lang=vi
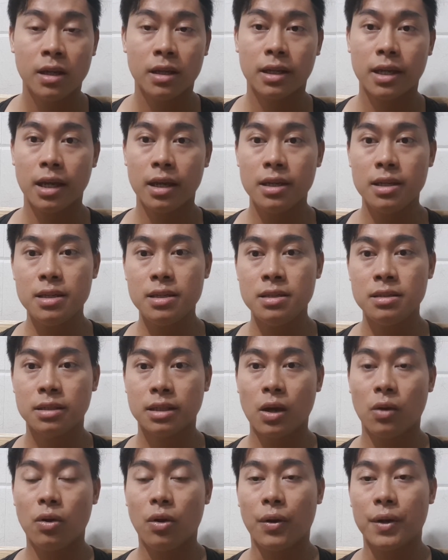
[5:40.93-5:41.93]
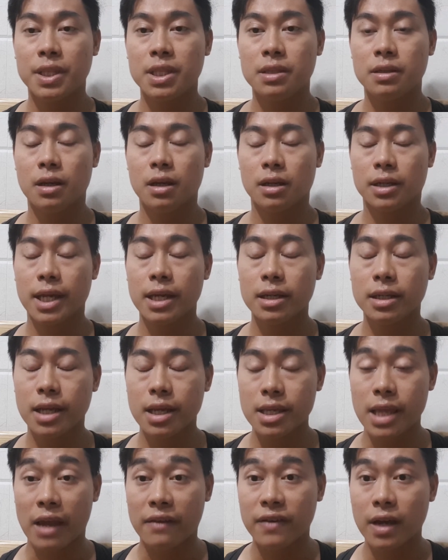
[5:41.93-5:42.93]
cái câu hỏi à, cái cái
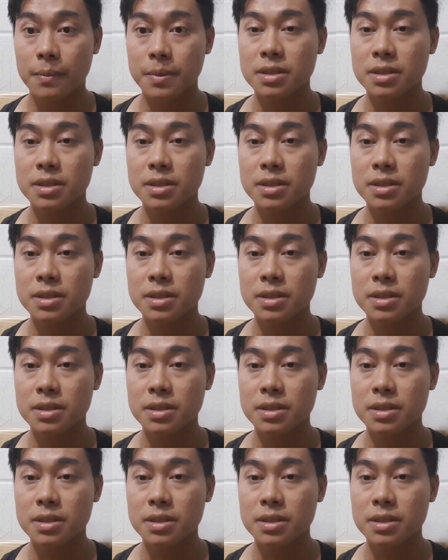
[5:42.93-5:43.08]
giải pháp